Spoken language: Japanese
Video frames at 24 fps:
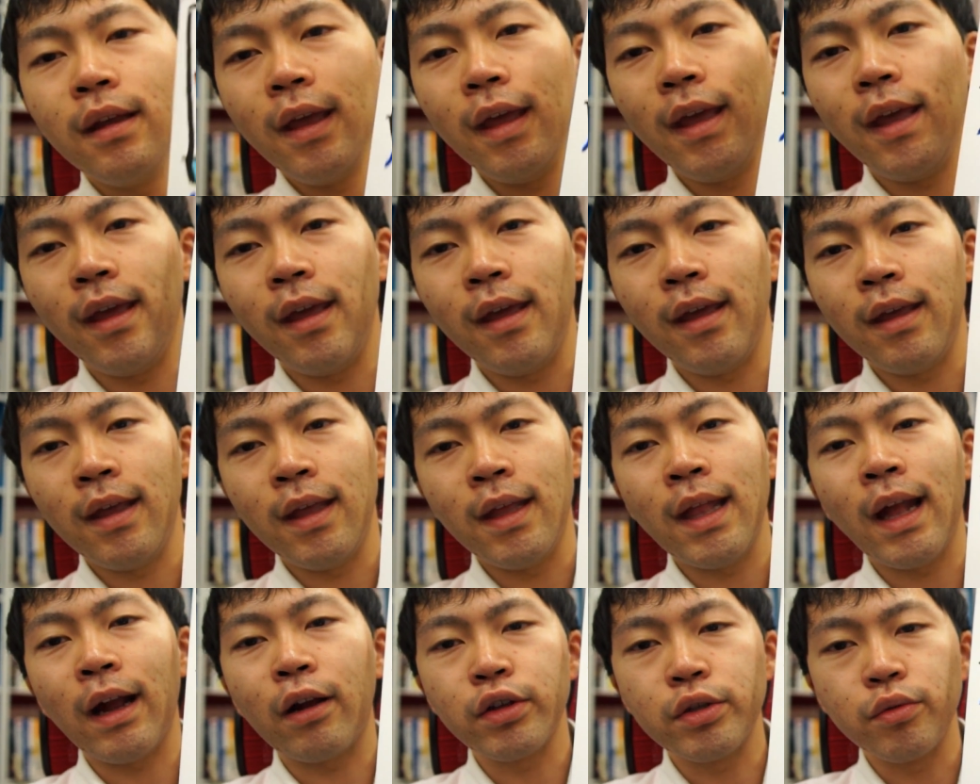
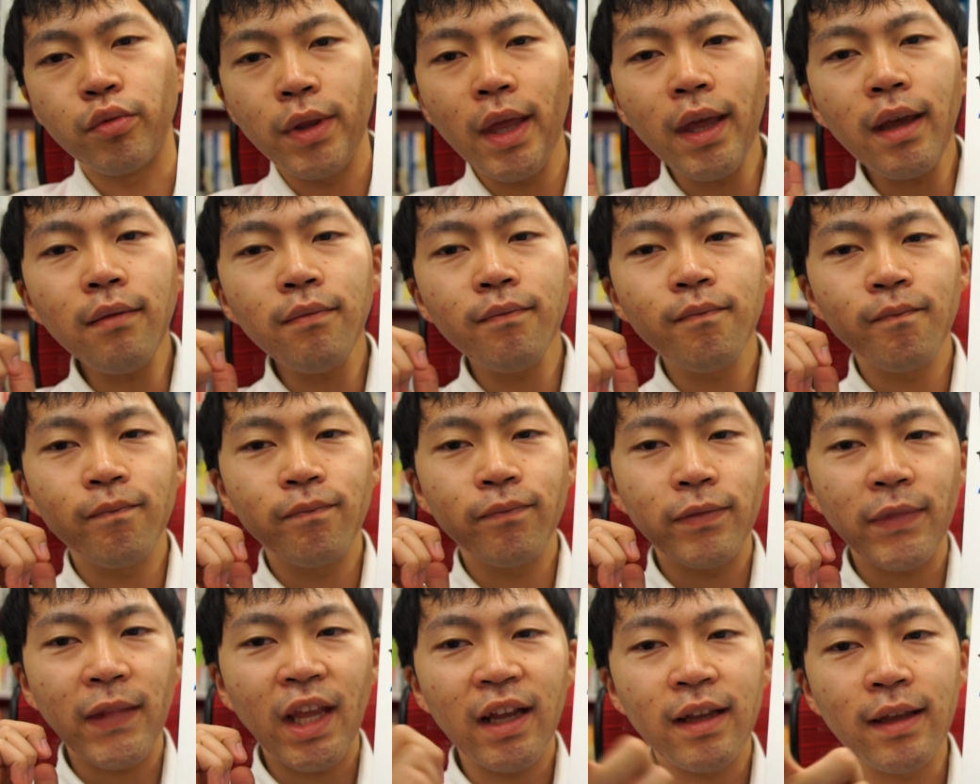えー、楽ジョブで
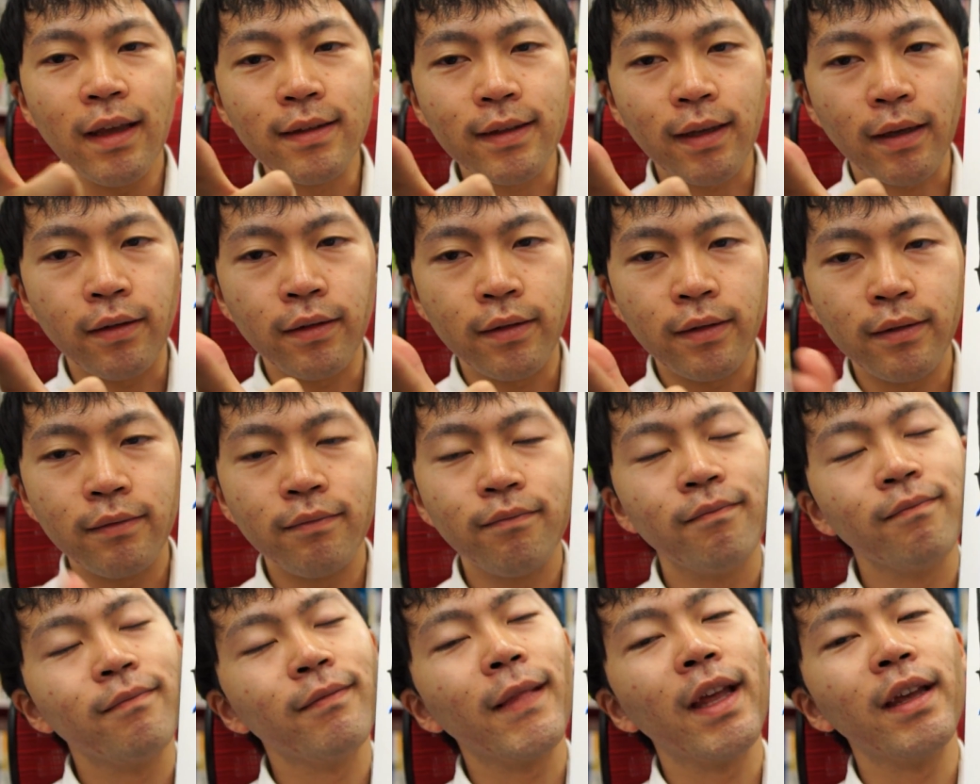検索。
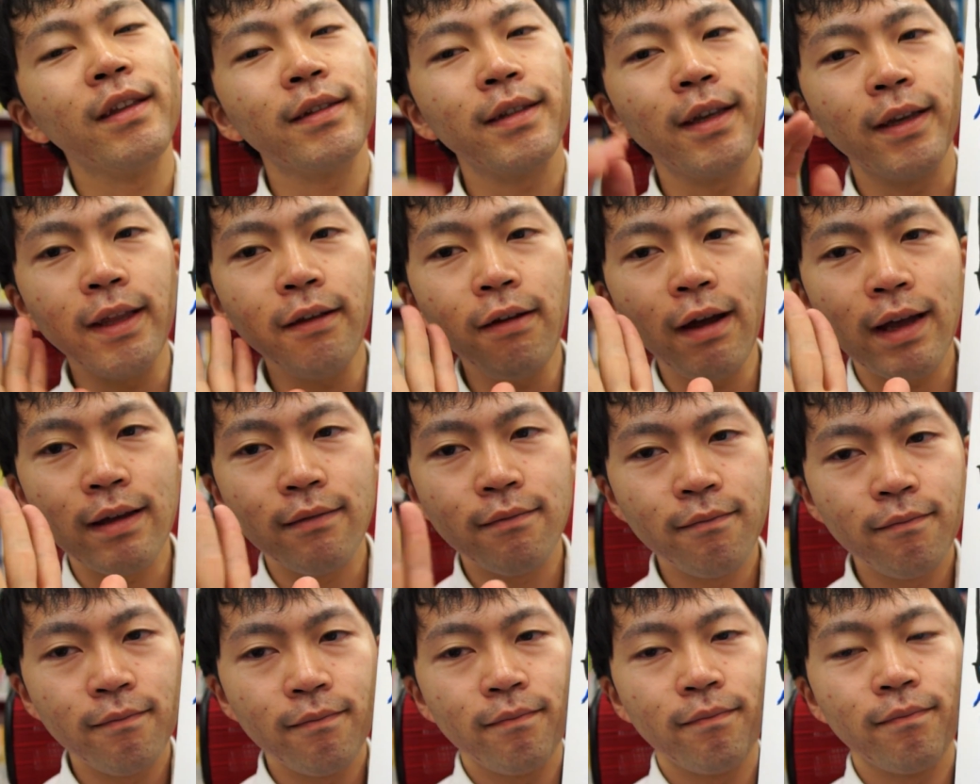それで
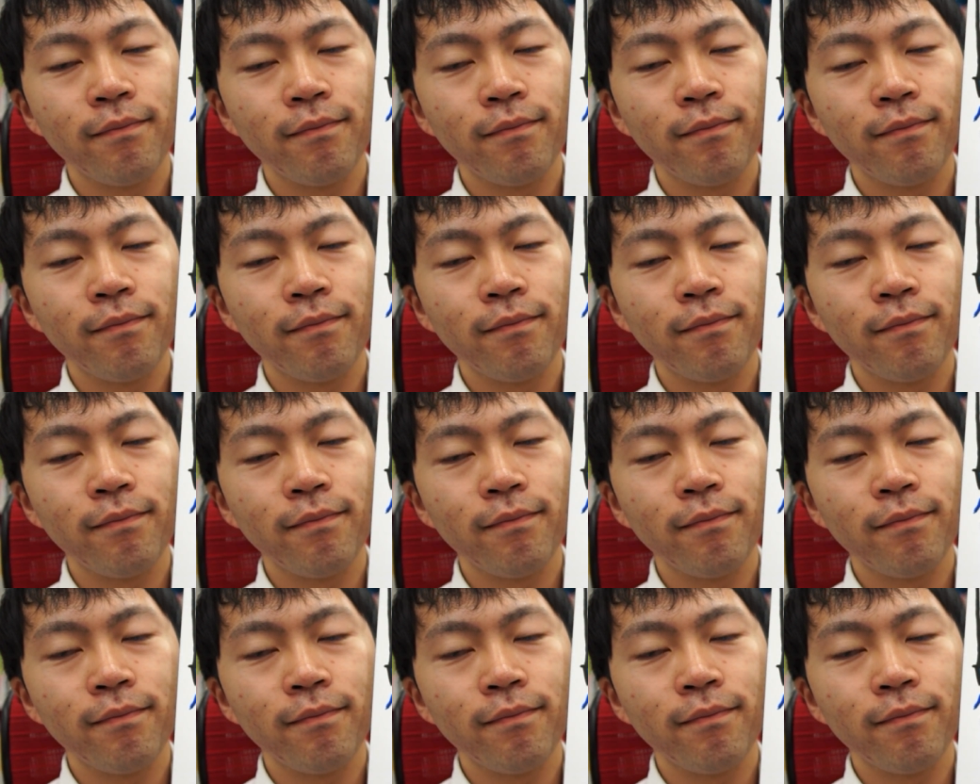は。